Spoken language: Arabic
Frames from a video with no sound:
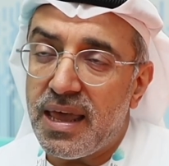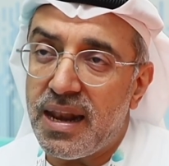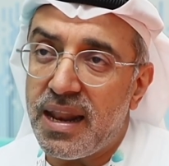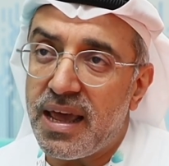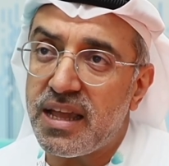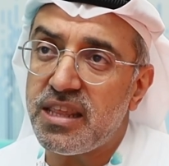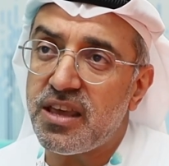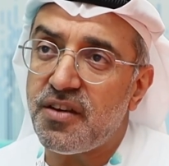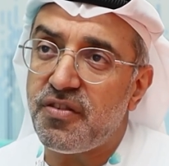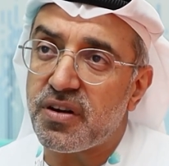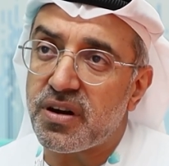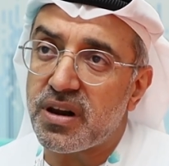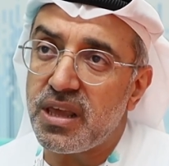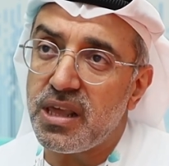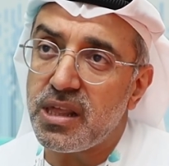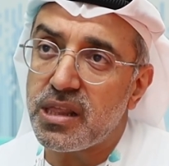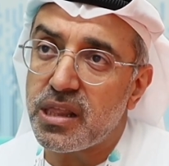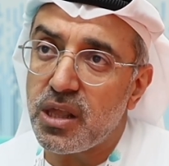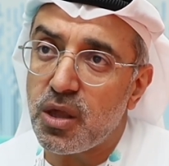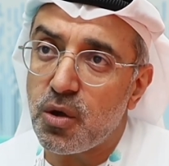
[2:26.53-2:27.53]
الهدف
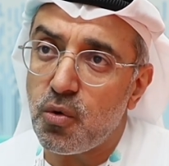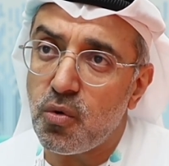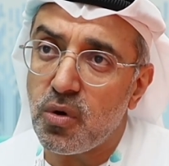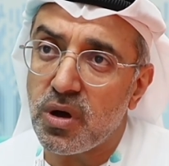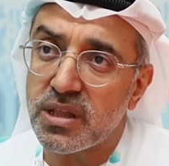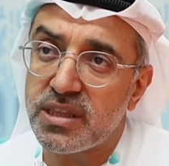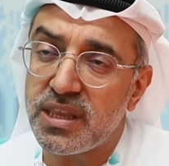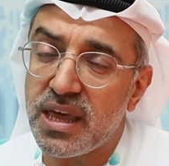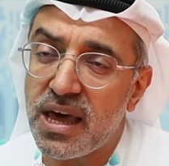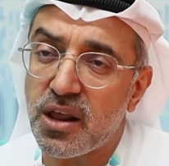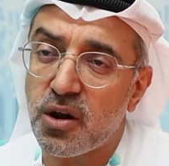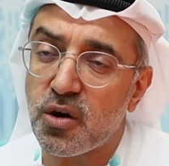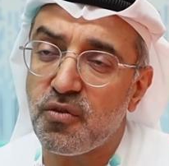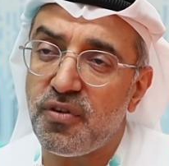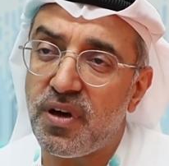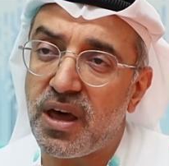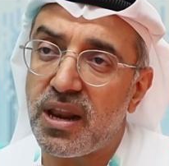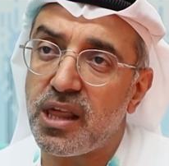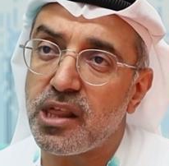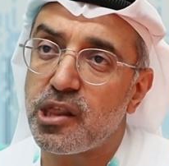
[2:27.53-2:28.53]
الرئيسي هو
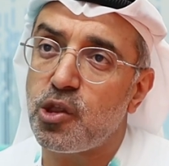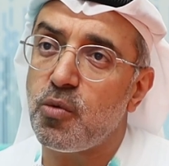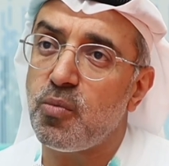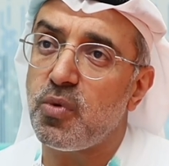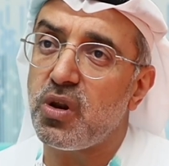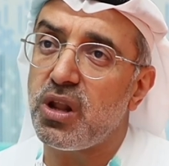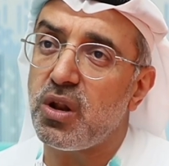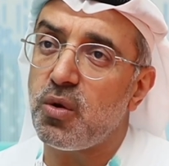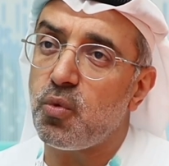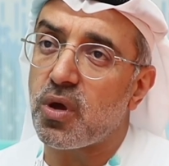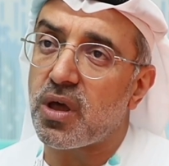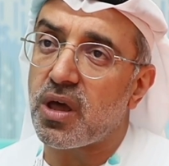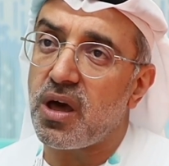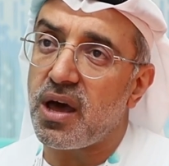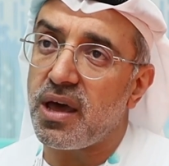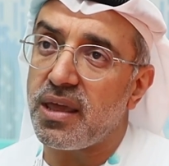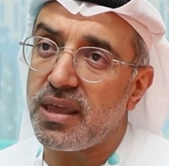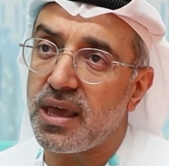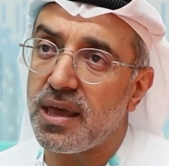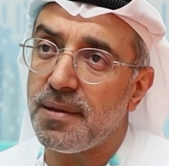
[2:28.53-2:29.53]
تعرف على سبل
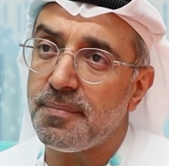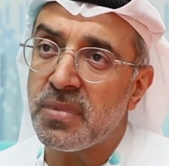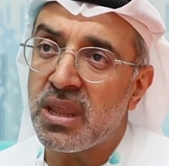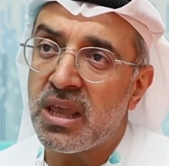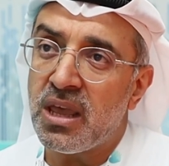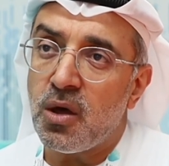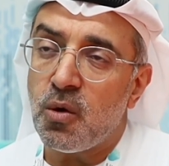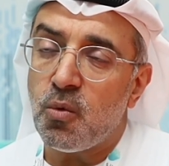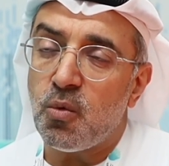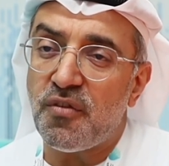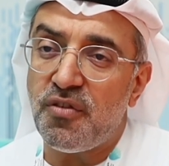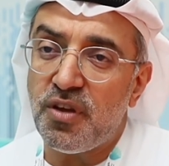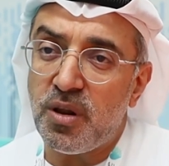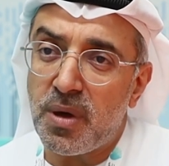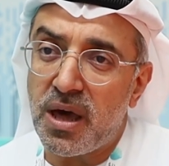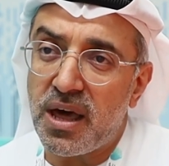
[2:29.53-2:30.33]
الوقاية وفي